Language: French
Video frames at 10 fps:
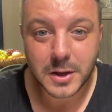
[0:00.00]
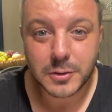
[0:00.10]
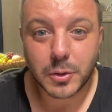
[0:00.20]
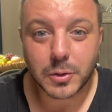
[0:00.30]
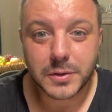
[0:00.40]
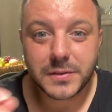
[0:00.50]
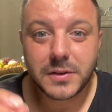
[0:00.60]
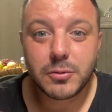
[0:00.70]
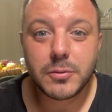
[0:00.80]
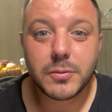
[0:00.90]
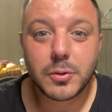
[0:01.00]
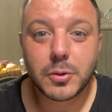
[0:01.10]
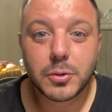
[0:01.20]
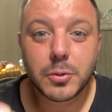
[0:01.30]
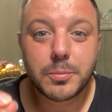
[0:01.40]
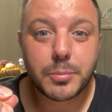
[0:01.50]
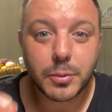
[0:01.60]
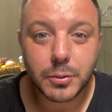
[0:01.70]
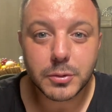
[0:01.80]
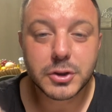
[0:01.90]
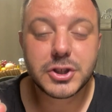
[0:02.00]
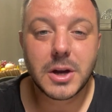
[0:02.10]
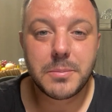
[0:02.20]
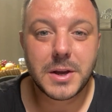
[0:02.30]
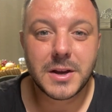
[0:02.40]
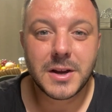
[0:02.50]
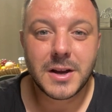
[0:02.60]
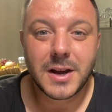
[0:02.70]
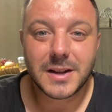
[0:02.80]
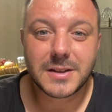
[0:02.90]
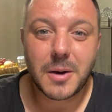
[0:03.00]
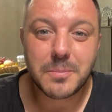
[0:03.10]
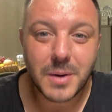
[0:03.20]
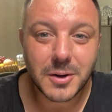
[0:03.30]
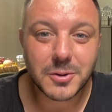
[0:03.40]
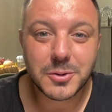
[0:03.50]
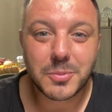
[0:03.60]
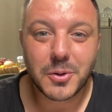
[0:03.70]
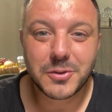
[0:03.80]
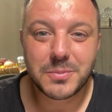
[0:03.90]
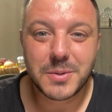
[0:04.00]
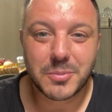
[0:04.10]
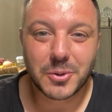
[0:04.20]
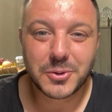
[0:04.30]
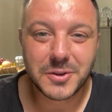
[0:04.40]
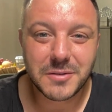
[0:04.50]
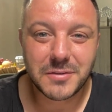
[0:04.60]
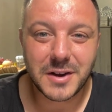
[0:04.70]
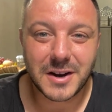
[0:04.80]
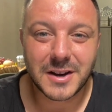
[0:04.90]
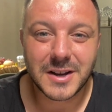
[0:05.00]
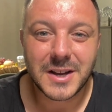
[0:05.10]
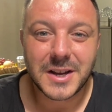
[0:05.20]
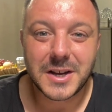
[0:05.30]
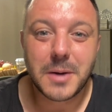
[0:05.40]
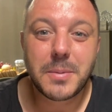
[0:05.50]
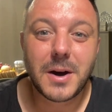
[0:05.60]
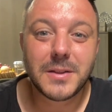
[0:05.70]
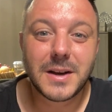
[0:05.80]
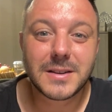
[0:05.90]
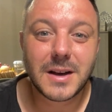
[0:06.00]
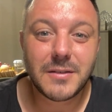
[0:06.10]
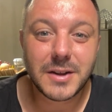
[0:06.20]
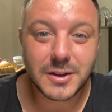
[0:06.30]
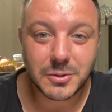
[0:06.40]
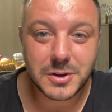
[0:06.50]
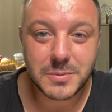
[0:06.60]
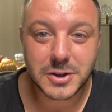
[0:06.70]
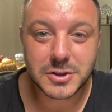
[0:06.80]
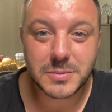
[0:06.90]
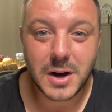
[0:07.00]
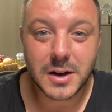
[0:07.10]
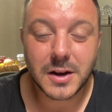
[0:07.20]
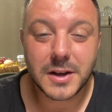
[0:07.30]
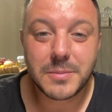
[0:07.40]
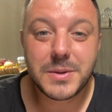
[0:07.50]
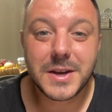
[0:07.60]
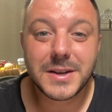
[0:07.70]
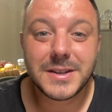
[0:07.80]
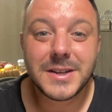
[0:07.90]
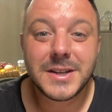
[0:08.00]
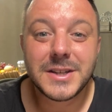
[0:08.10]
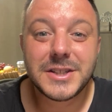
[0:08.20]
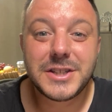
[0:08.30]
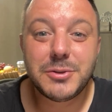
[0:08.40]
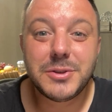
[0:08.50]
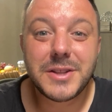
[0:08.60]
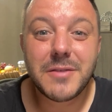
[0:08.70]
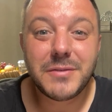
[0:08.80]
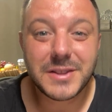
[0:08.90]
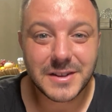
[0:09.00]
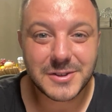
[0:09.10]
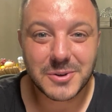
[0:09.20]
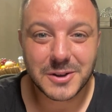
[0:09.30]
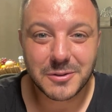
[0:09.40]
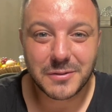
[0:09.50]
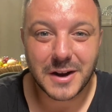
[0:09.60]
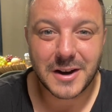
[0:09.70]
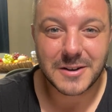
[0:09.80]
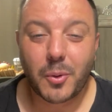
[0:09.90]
Donc si tu veux ne plus jamais être en manque de prospects pour ton affaire, et apprendre à travailler ton image de marque, eh bien, j'ai une invitation à te faire.